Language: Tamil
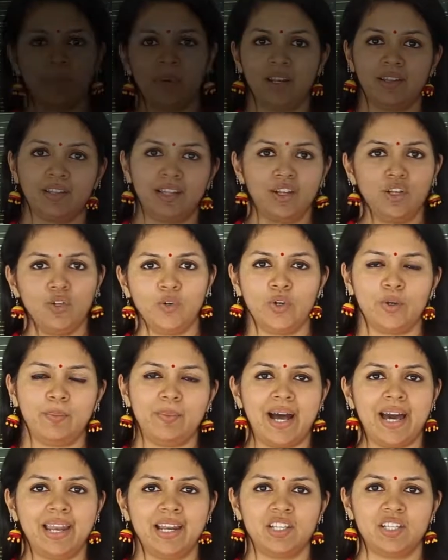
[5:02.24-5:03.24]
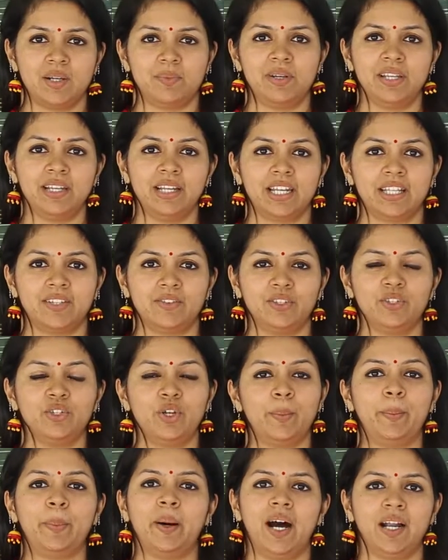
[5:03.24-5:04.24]
எப்படி இருந்தாலும் ஒரு மேரேஜ் அப்படிங்கிறது வந்து
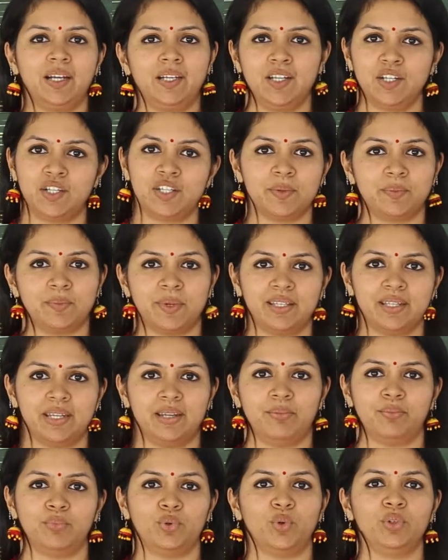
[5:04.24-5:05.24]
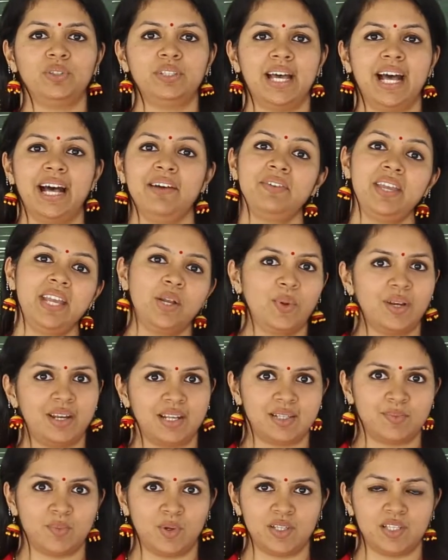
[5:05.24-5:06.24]
ஒரு பார்ட்னர்ஷிப் மாதிரி போத் ஹேவ் ஈக்குவல்
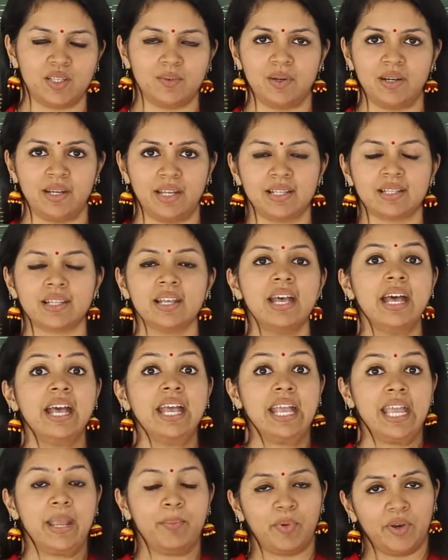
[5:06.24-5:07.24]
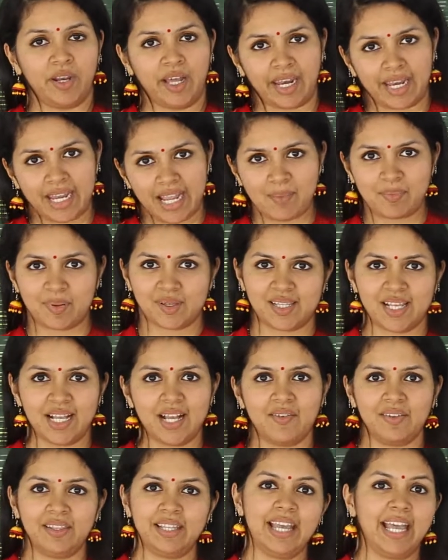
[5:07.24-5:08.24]
ரெஸ்பான்சிபிலிட்டிஸ் இப்போ நிறைய
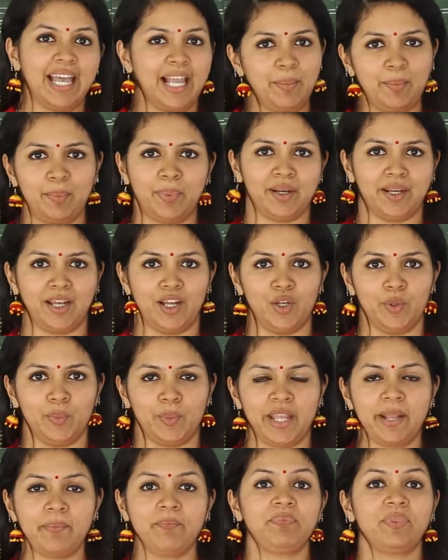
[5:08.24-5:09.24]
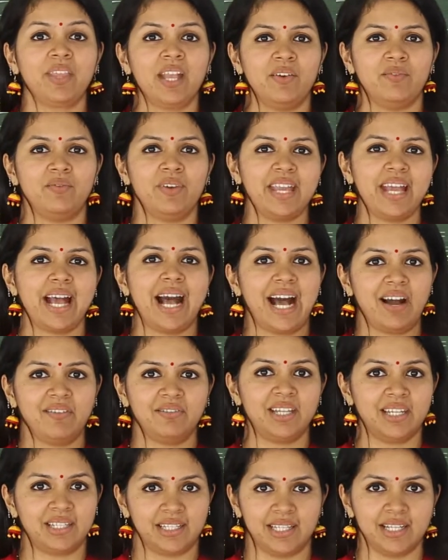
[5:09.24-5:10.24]
பசங்க வந்து ஹெல்ப் பண்ணாலுமே வி
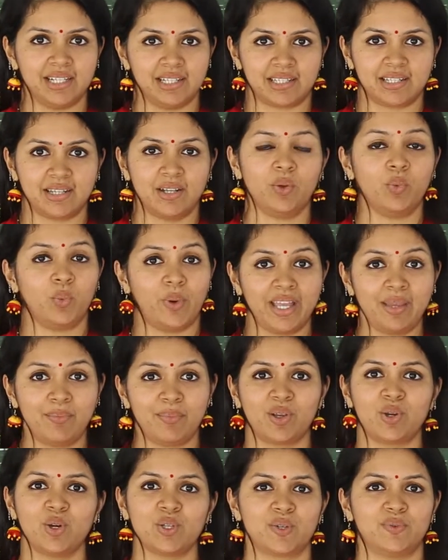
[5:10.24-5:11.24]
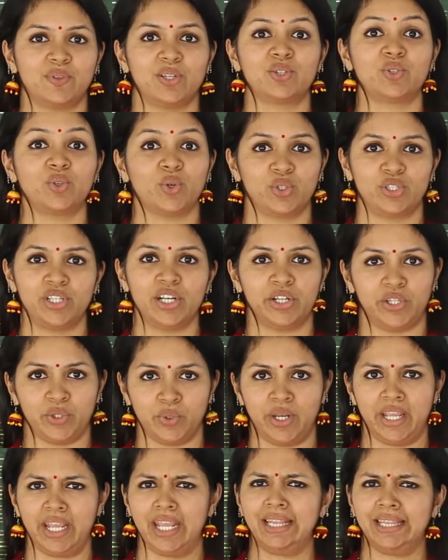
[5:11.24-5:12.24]
ஹாவ் தட் கில்ட் வை பிகாஸ் ஆஃப் த சோஷியல்
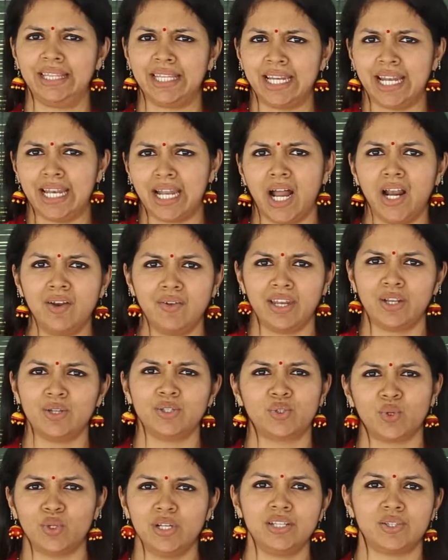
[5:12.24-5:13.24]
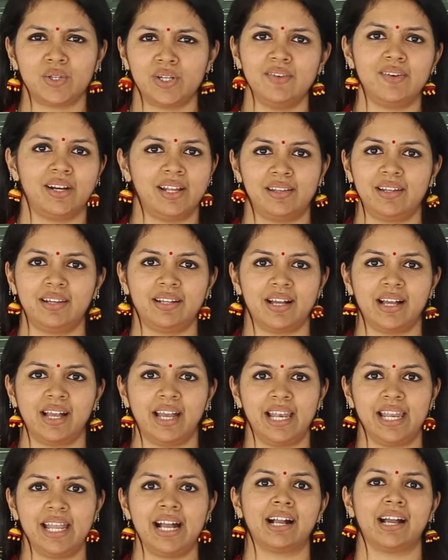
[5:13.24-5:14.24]
டியூனிங் இத்தனை நாள் வரைக்கும் சொல்லி சொல்லி
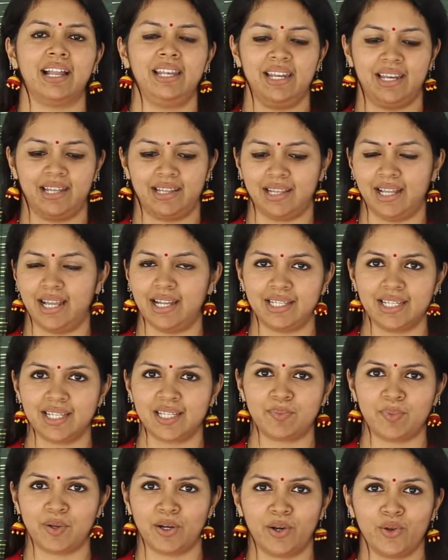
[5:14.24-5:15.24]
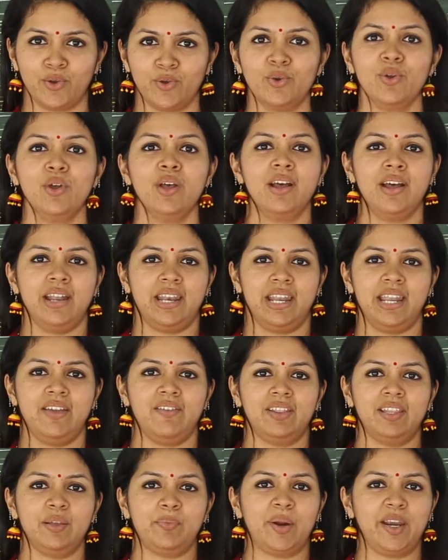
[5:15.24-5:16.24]
வளர்த்துருக்காங்க இல்லையா கல்யாணத்தில் அட்ஜஸ்ட் பண்ணணும் நீ
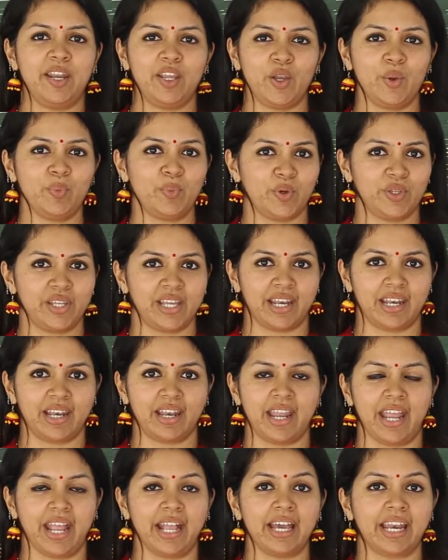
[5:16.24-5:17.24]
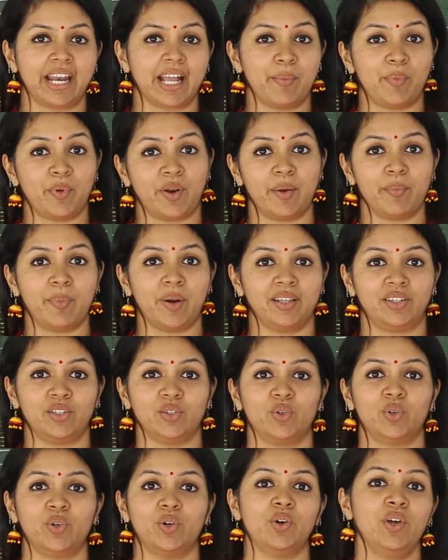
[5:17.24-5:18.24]
வந்து படிக்கும்போது என்ன எங்கே இருக்க போகிறேன்னு
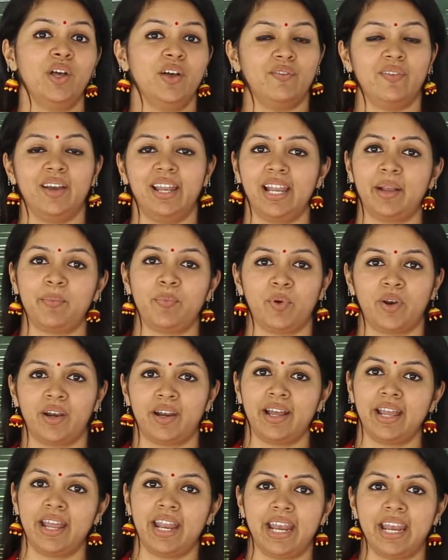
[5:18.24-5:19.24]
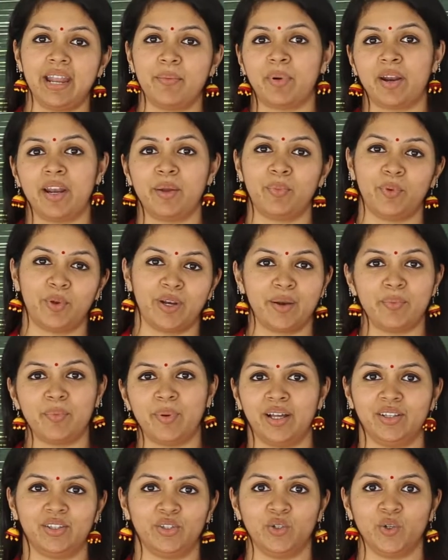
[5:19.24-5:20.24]
பார்த்துக்கோ வேலைக்கு போகிறேன்னா என்ன பண்ண போகிறேன்னு
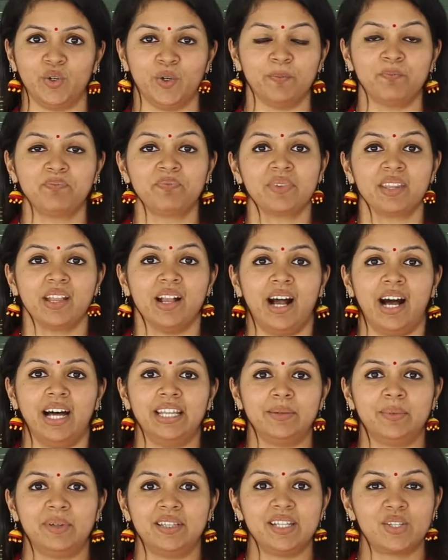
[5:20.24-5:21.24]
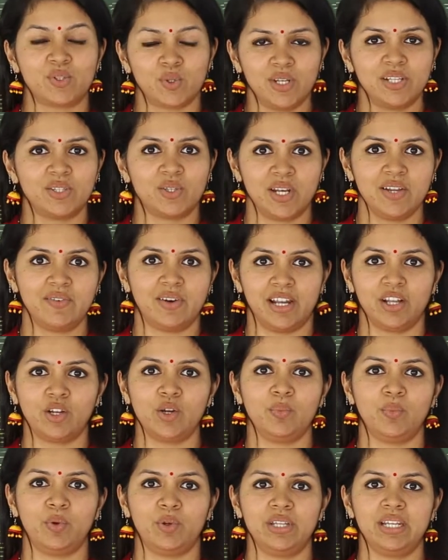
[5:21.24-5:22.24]
பார்த்துக்கோ அந்த மாதிரி சொல்லி சொல்லி
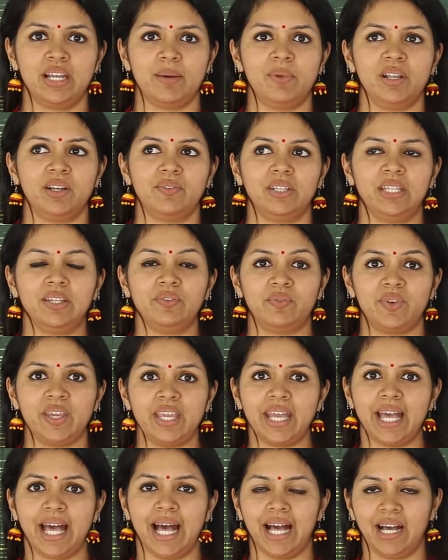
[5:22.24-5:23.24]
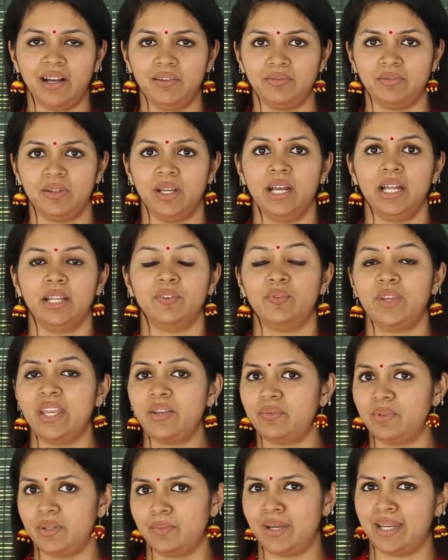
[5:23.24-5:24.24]
வளர்க்கும்போது நம்மளுக்கு வந்து வி ஹாவ் வி
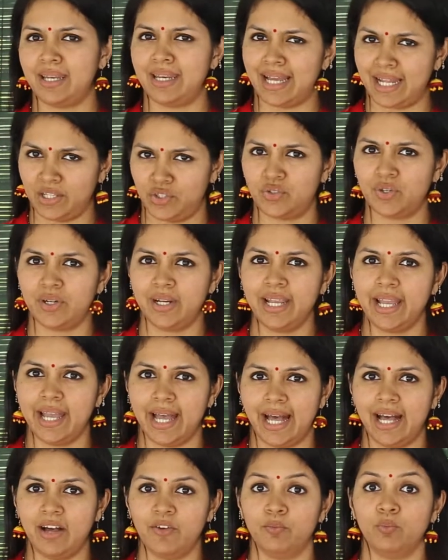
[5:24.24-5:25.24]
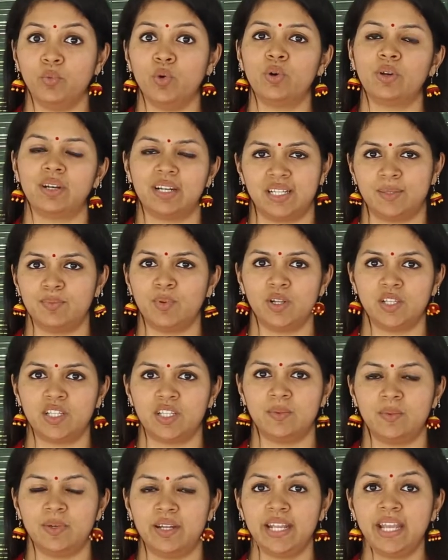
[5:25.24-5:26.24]
விமன் நேச்சுரலி ஹாவ் மோர்
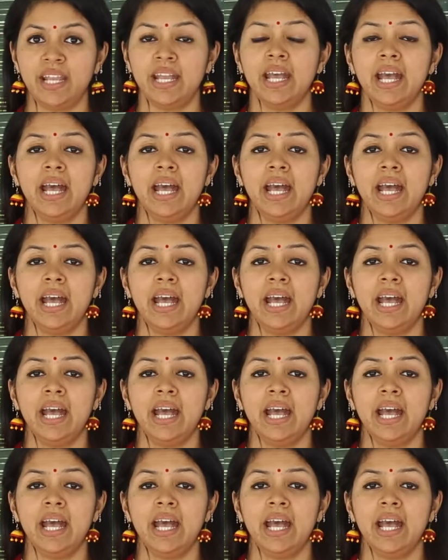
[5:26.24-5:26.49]
ரெஸ்பான்சிபிலிட்டி